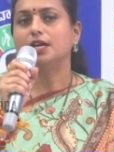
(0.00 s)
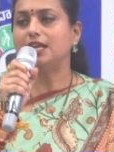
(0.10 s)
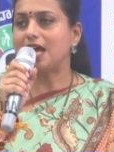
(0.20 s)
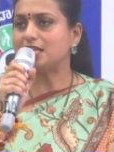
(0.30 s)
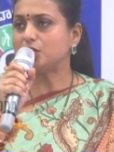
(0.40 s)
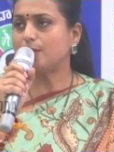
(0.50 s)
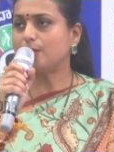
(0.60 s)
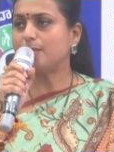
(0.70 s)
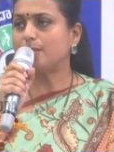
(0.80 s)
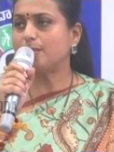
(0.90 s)
ఈ
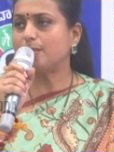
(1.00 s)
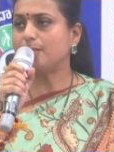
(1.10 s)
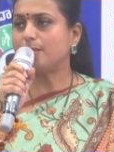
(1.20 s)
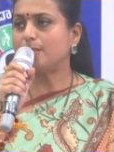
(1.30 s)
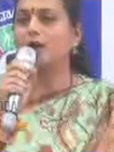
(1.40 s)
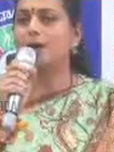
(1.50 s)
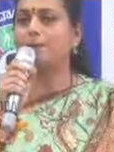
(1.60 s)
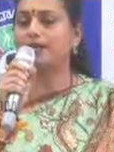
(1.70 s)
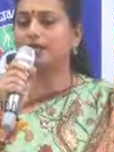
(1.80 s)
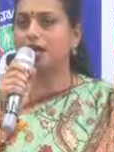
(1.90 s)
రాష్ట్రంలో ఉన్న దాదాపుగా
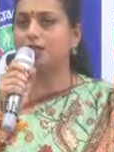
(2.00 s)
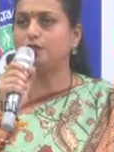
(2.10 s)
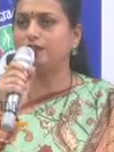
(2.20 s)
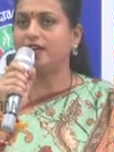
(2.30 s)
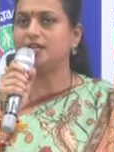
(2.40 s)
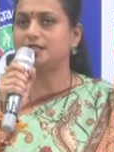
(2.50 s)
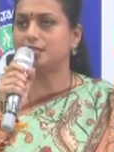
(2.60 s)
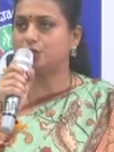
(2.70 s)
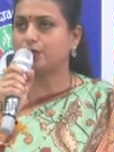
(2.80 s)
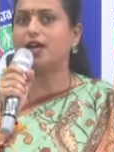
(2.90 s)
పదహైదు వేల
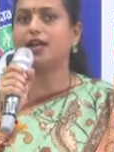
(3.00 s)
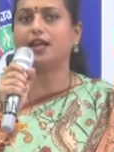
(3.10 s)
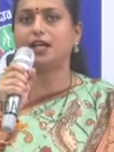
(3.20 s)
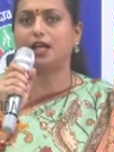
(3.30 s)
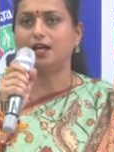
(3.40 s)
సచివాలయాల